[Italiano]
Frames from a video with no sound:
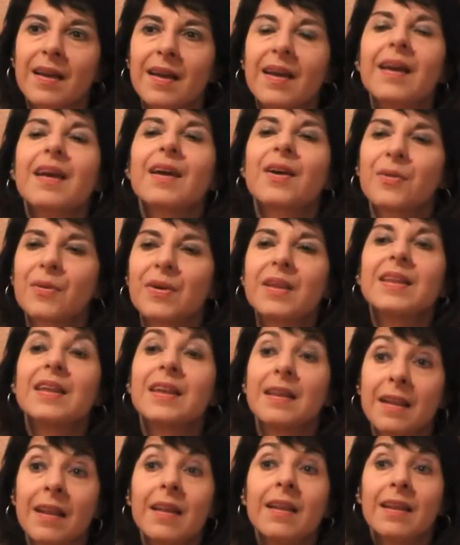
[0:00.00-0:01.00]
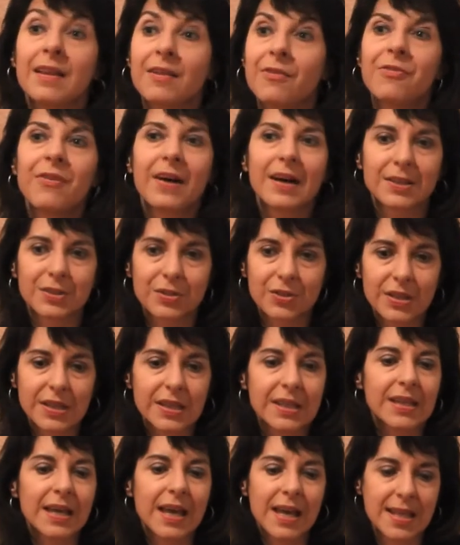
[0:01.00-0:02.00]
e quindi il fatto
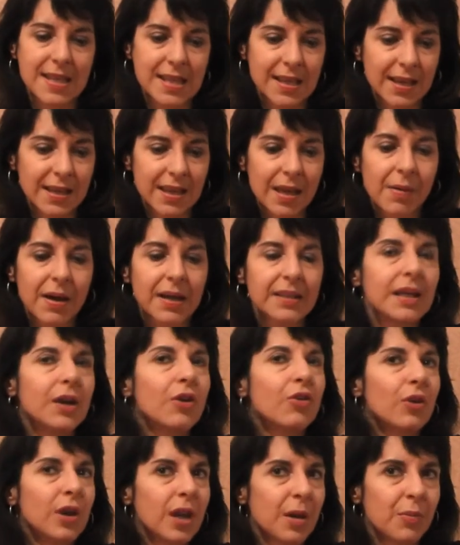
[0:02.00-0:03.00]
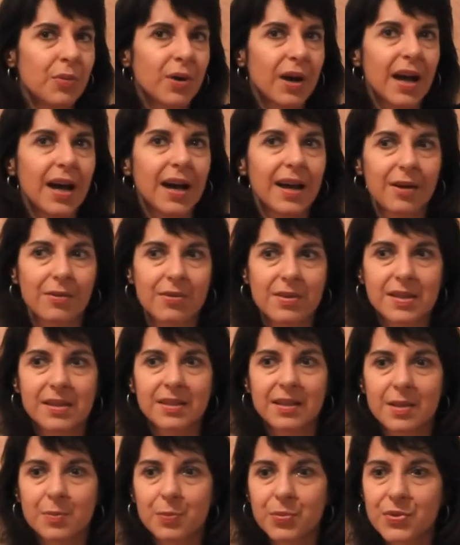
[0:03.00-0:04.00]
di essere chiamata a collaborare a questa
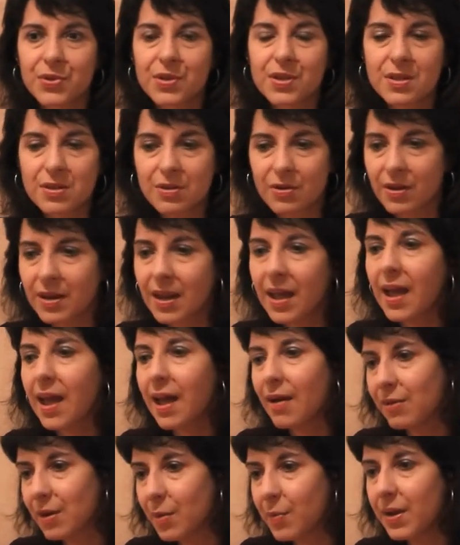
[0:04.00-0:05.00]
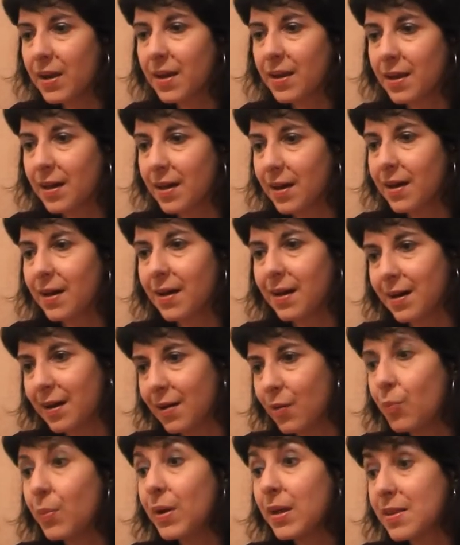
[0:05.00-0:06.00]
trasposizione è, bella,
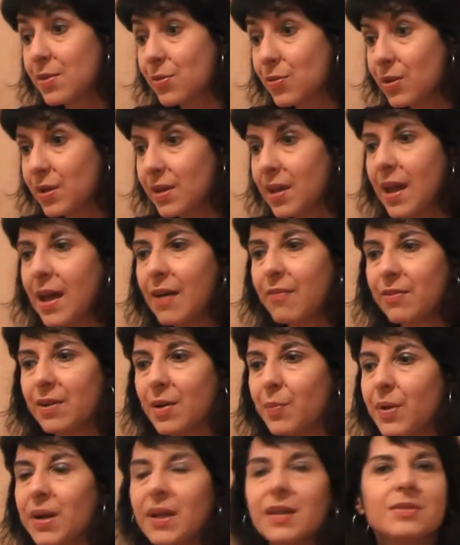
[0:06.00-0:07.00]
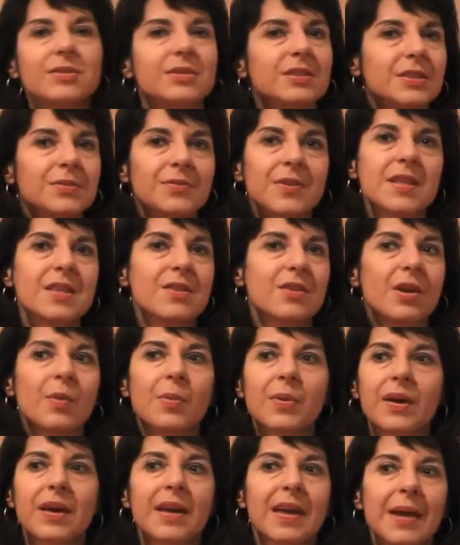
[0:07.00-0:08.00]
un bel sollievo, una bella soddisfazione
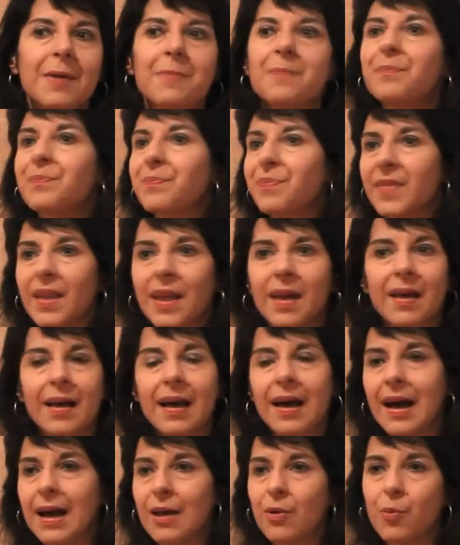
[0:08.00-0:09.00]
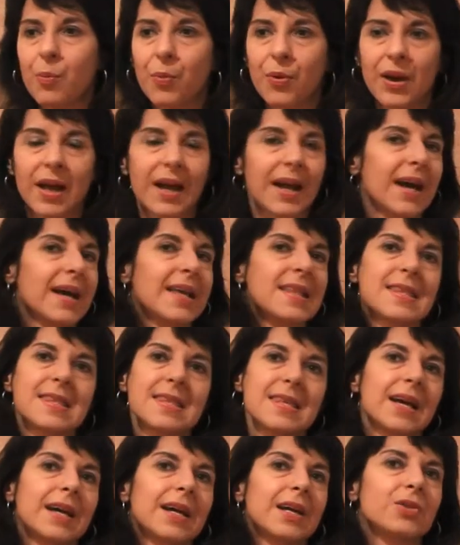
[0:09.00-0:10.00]
perché hai un po' la
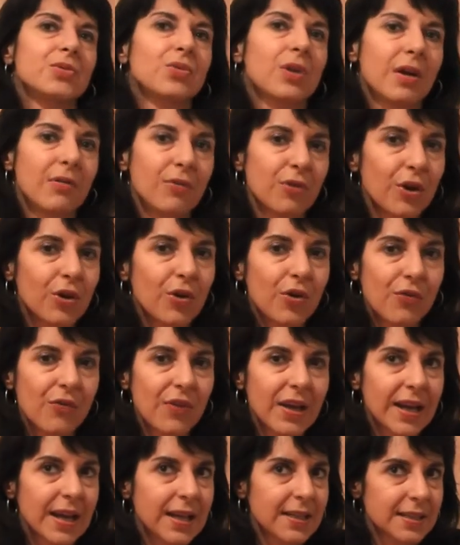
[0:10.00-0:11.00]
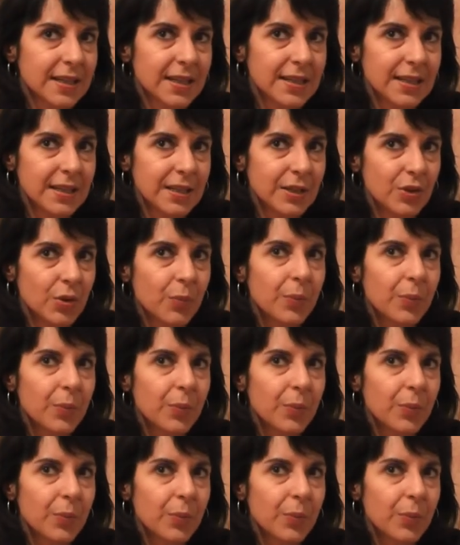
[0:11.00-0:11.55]
garanzia che il tuo lavoro non venga tradito,